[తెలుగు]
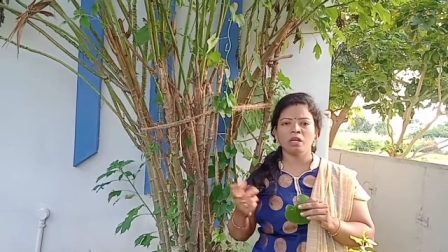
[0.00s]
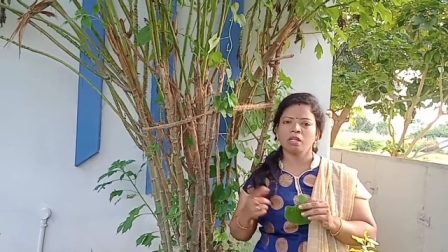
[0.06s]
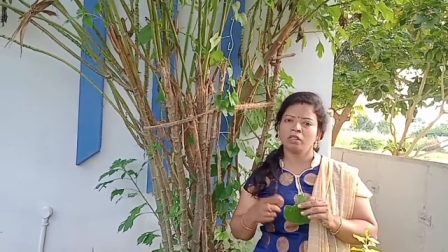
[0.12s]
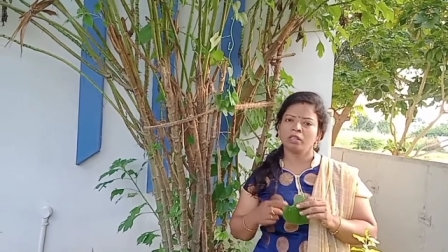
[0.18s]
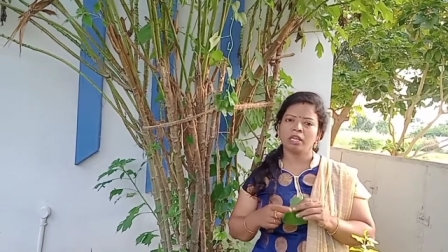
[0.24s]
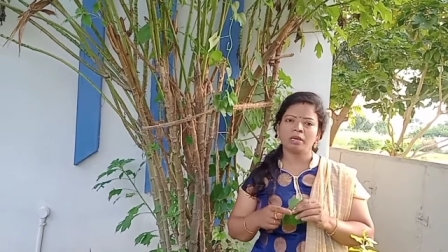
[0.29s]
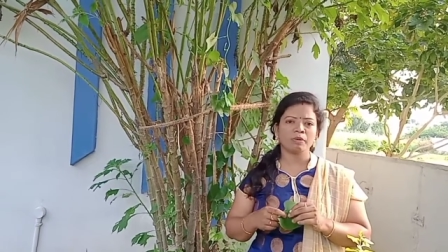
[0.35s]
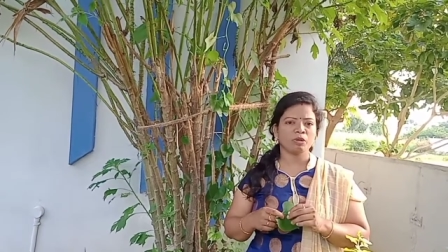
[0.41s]

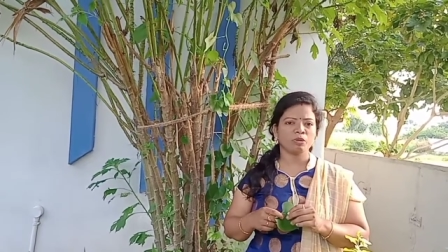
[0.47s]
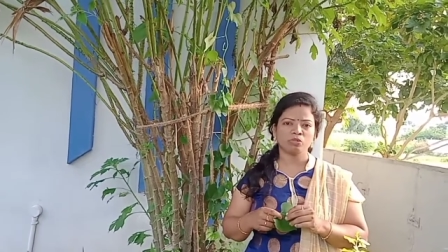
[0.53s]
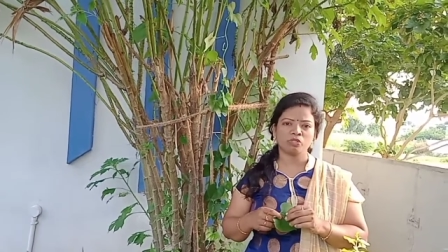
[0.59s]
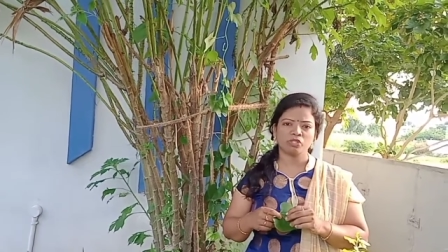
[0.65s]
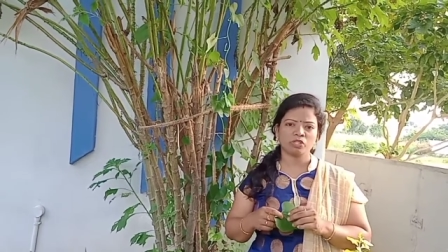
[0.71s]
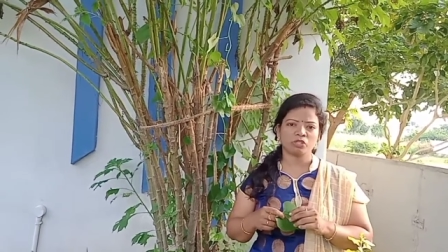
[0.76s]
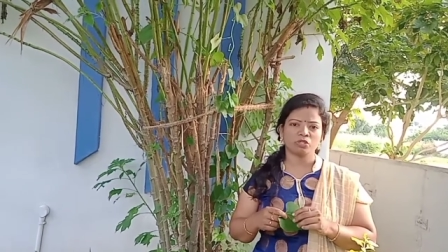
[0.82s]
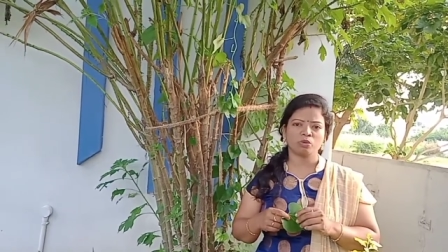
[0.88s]
దాన్ని మీరు యూజ్
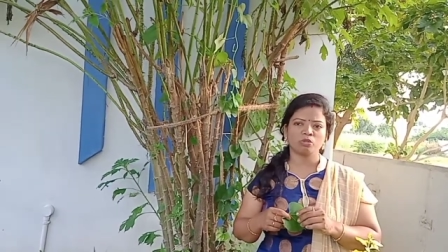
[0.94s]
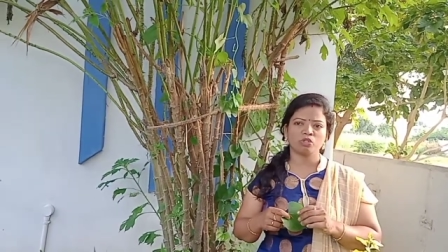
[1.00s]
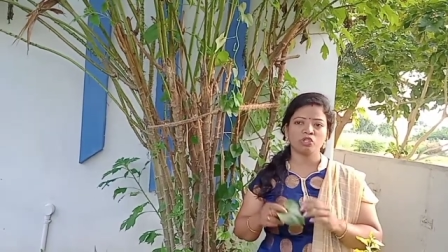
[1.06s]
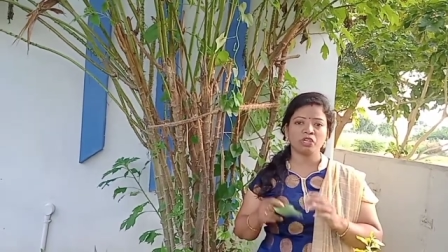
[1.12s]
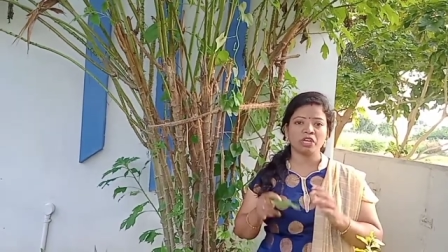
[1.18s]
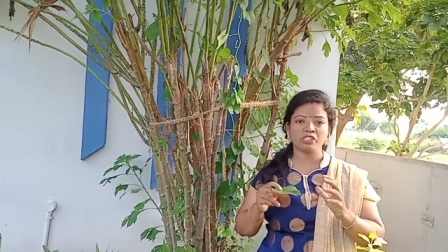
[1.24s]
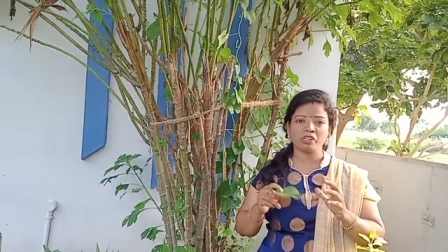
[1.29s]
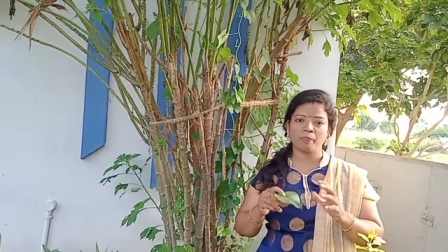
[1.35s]
చేసుకోవచ్చు
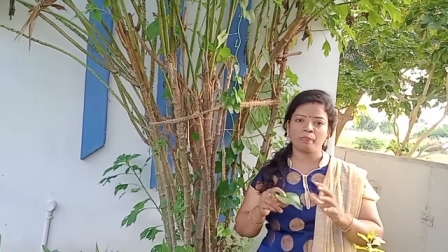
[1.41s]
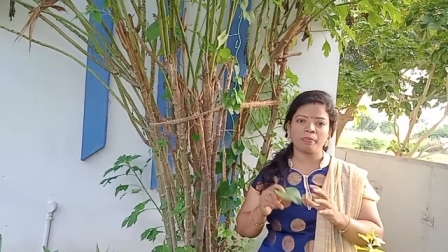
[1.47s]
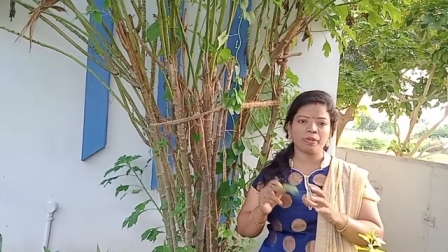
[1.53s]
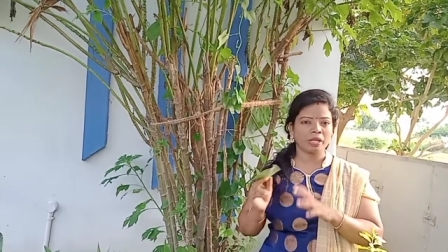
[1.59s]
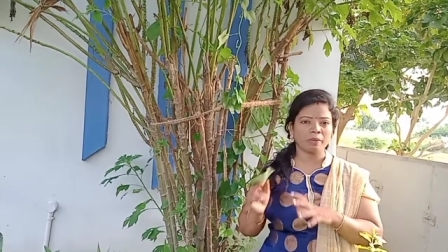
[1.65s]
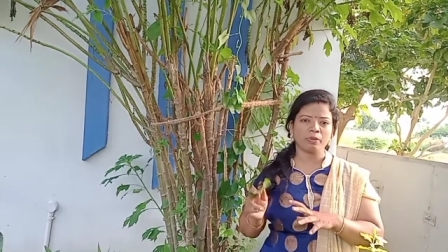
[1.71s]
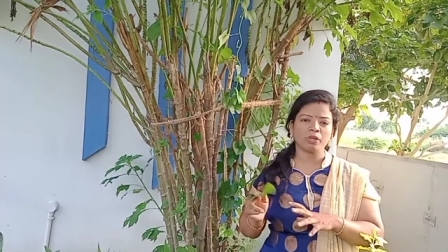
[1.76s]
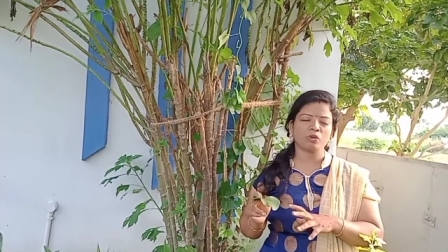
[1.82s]
నేను
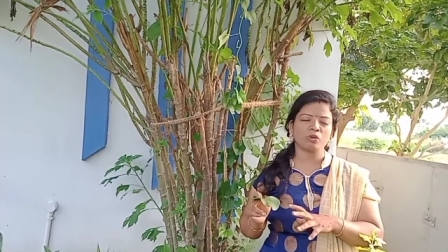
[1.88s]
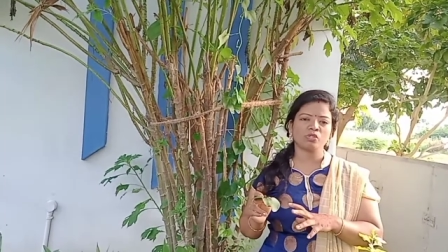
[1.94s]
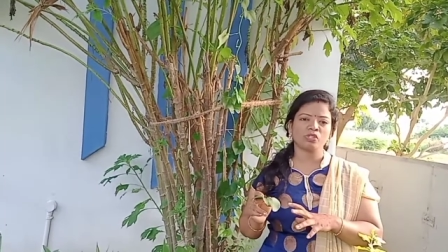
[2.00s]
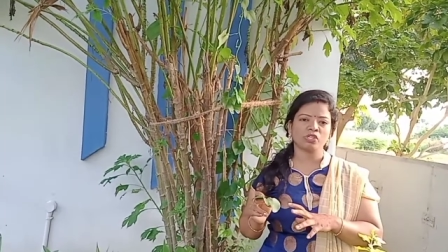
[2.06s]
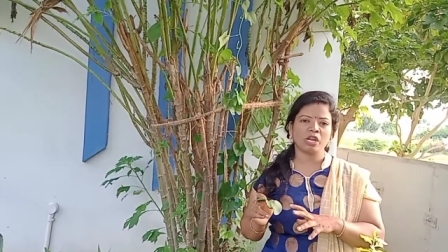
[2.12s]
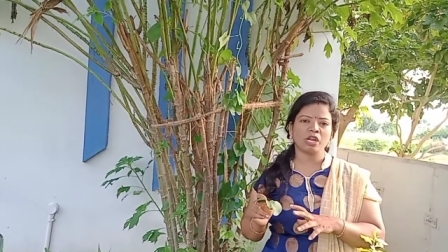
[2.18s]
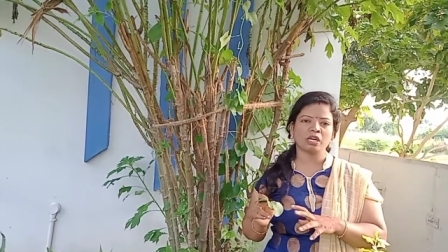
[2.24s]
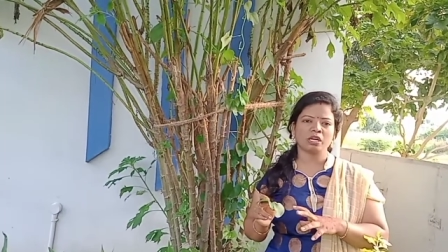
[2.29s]
చెప్పిందే మీరు యూజ్
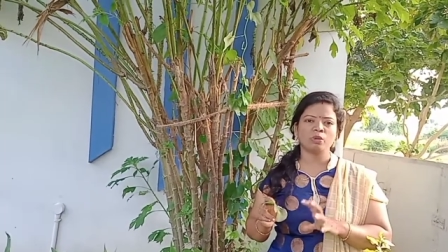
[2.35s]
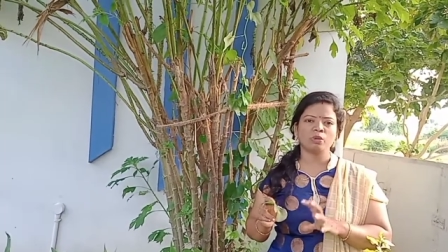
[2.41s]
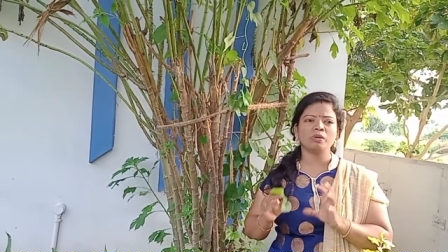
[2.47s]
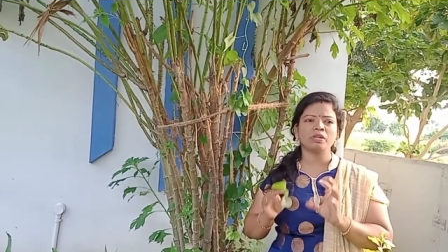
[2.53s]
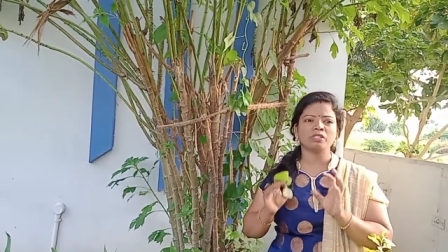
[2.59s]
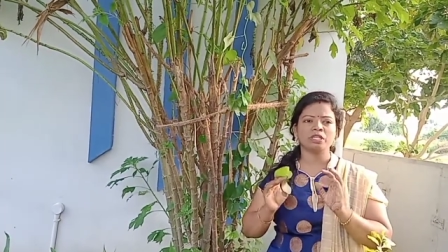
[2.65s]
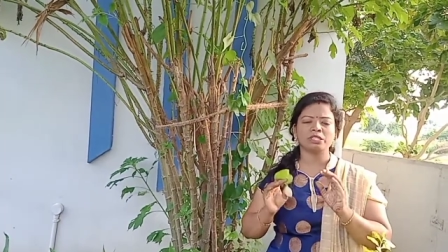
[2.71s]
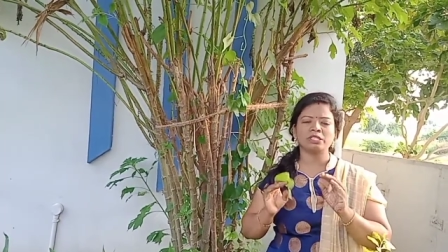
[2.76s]
చేయాలని కాదు
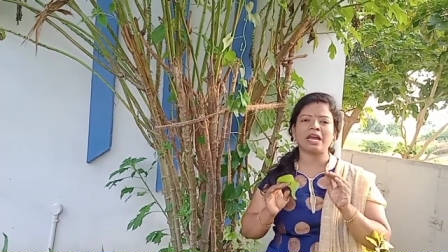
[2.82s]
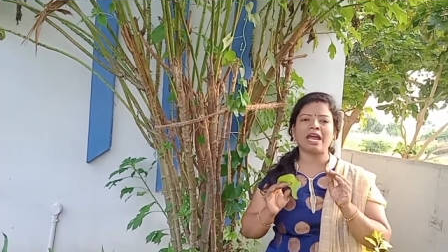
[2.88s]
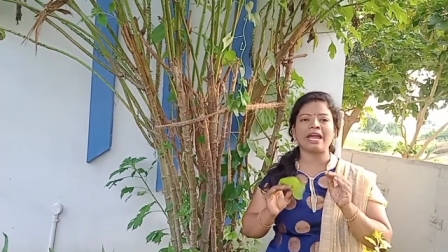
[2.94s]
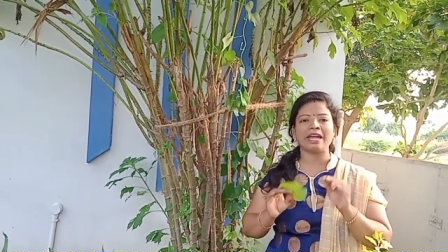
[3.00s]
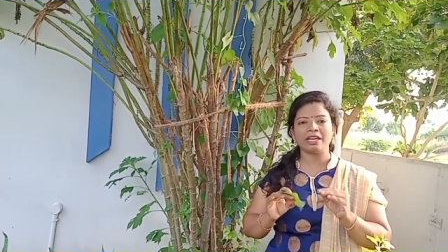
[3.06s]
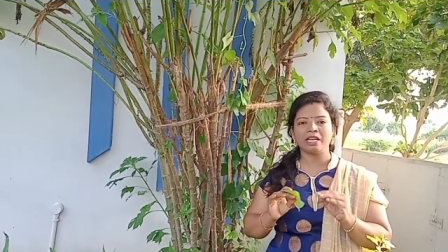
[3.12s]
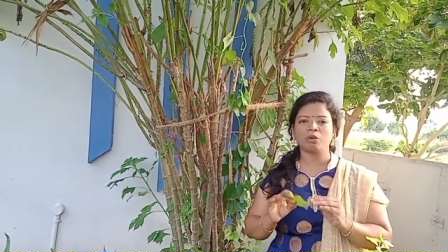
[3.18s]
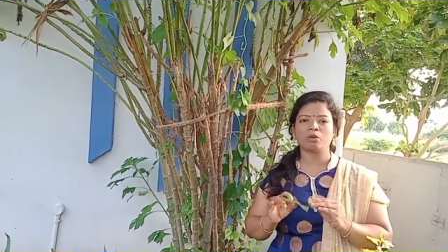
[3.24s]
మీకు జస్ట్
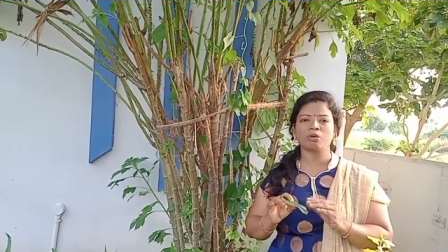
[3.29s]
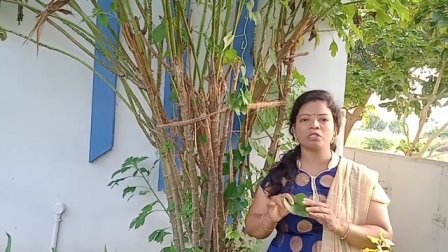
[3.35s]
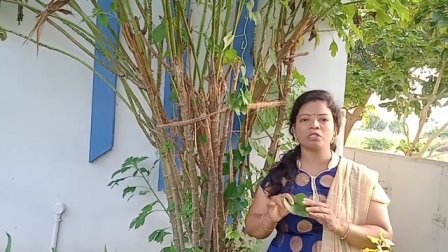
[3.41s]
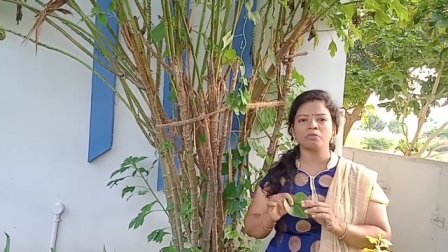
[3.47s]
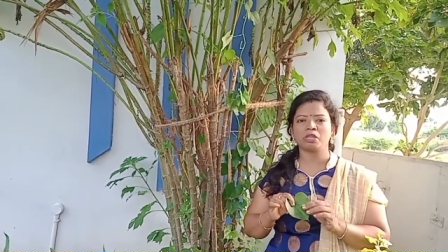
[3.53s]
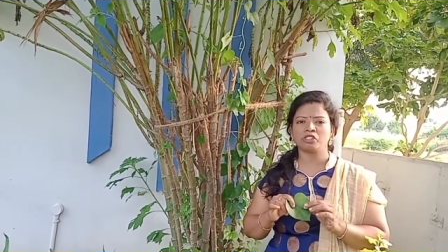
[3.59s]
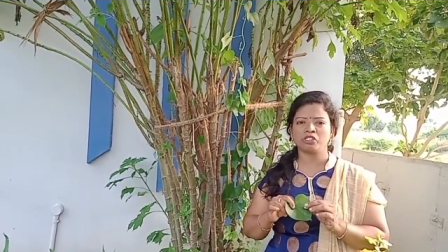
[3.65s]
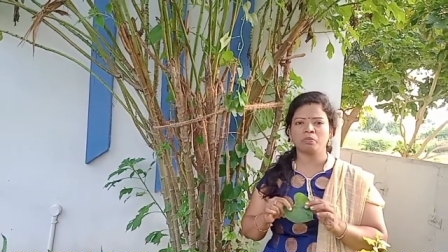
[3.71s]
ఐడియా కోసం
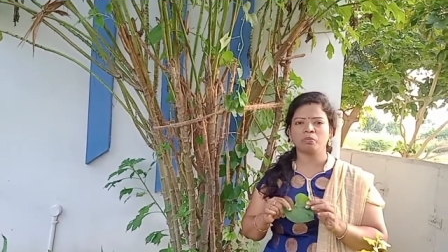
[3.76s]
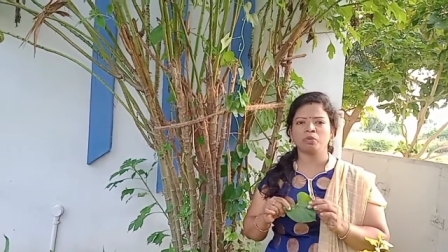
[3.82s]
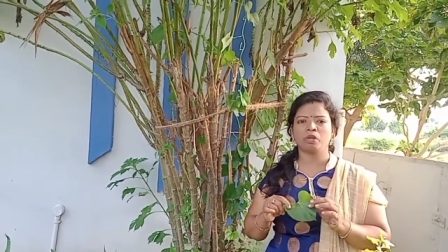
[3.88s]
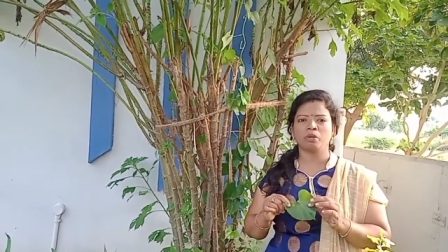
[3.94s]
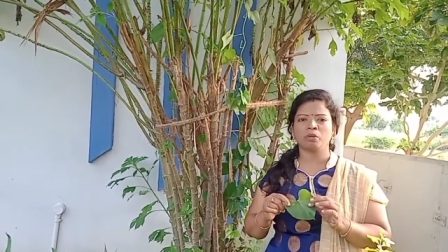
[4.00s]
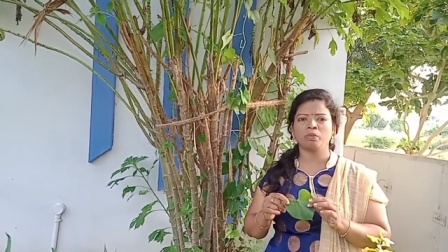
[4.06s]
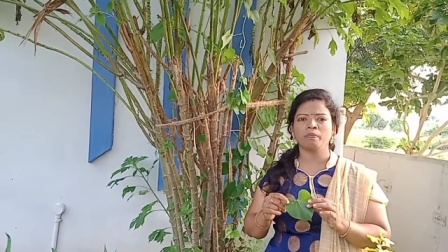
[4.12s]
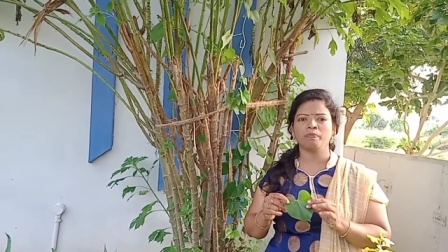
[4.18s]
నేను
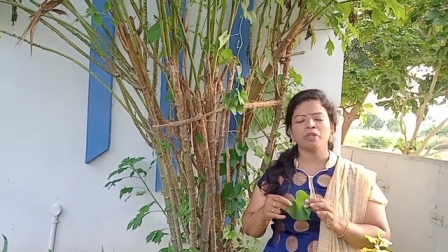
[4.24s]
చెప్తున్నాను